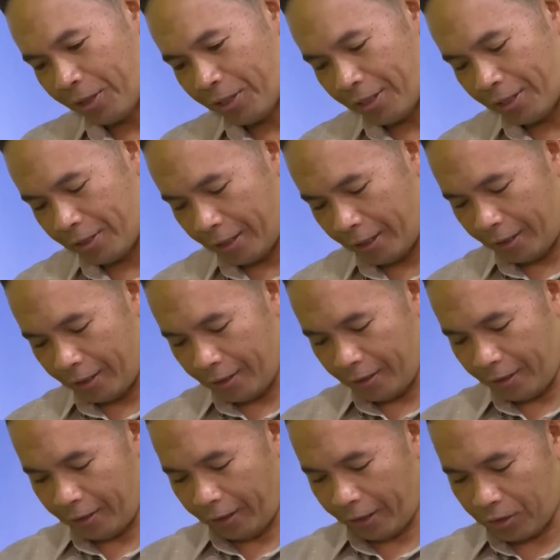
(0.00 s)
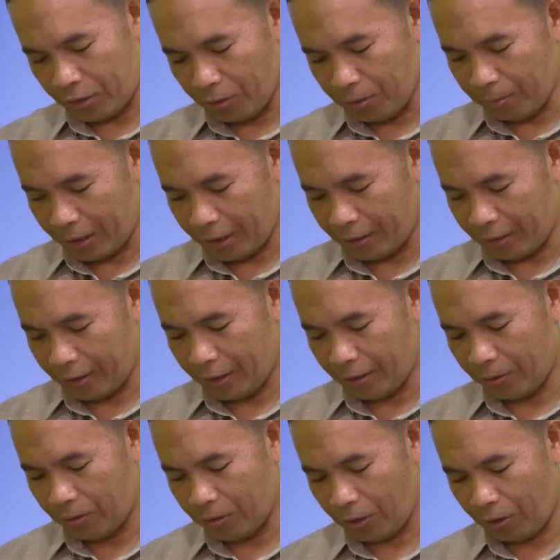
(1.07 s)
nga sadsaran nga teksto makita
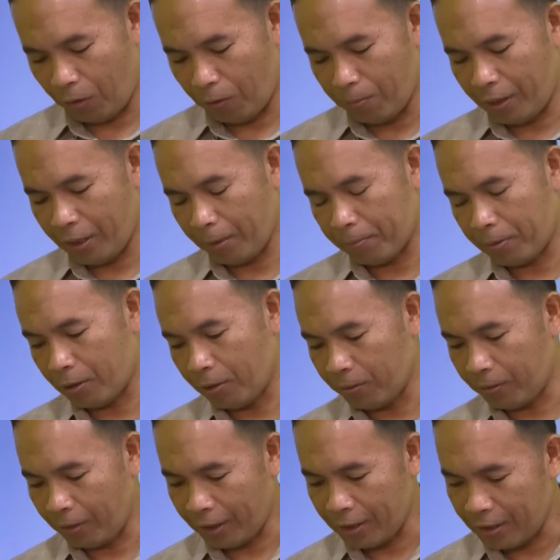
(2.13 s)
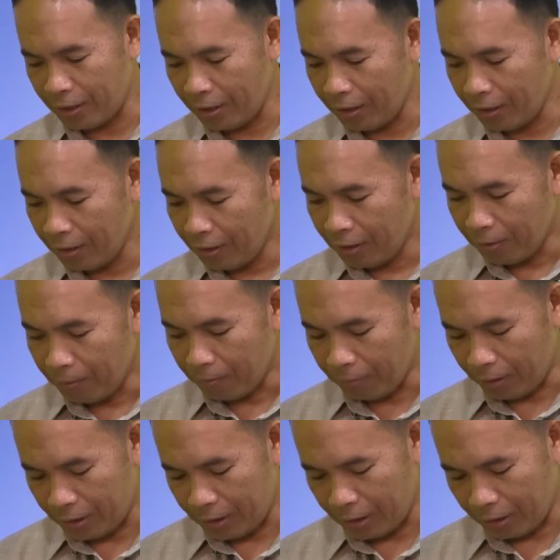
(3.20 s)
naton sa Roma kapitulo 13
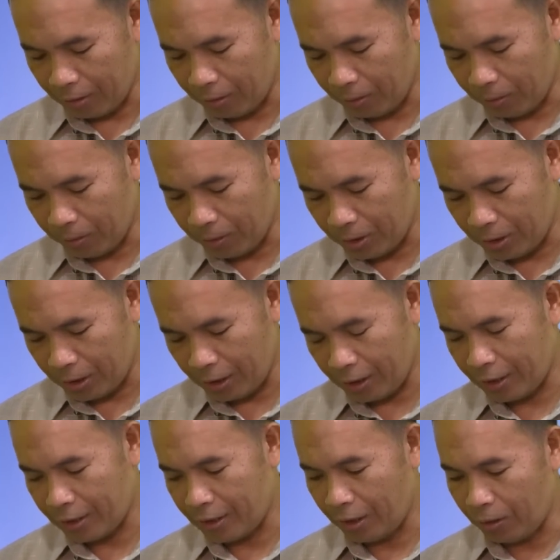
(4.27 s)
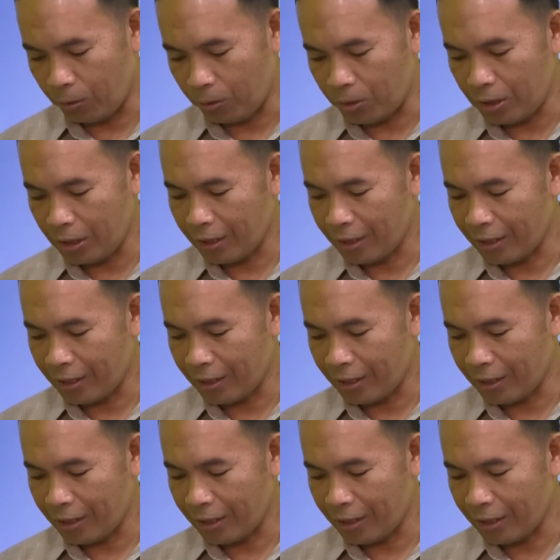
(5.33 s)
versikulo 11 hasta 12 nga